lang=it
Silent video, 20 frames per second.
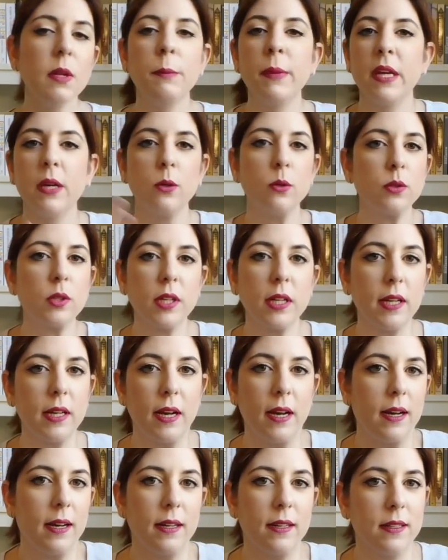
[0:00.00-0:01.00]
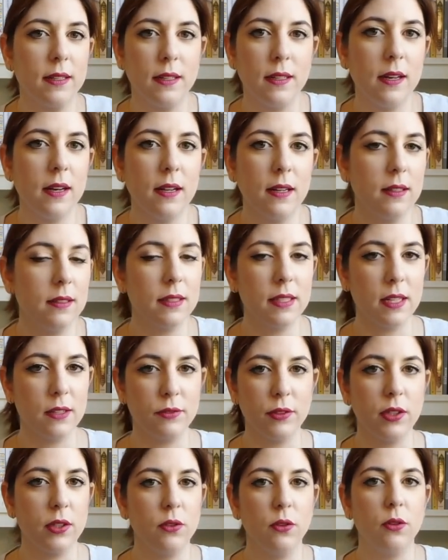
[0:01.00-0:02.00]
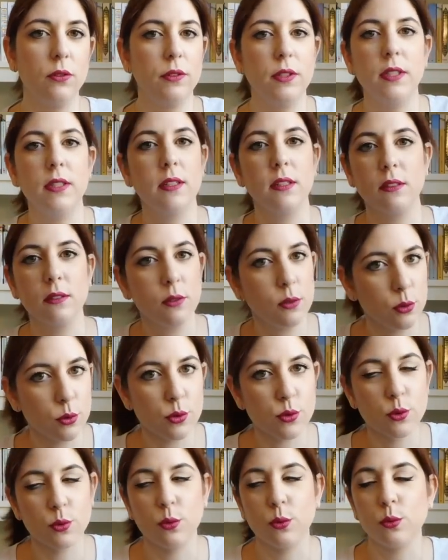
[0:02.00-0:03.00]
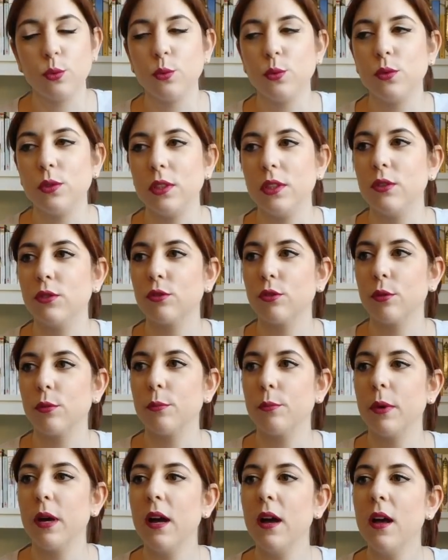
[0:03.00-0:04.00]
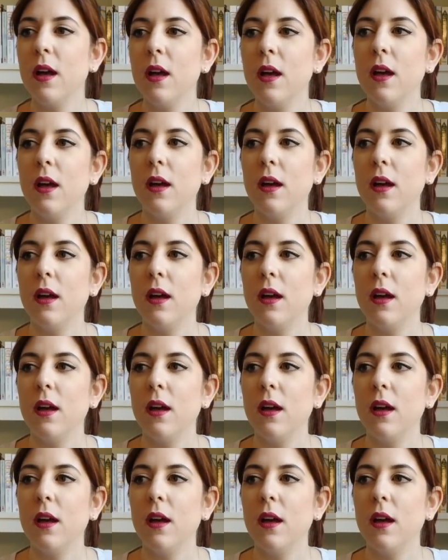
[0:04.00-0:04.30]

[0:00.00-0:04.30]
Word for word: beh, oltre a, graphic novel che conoscono tutti, insomma,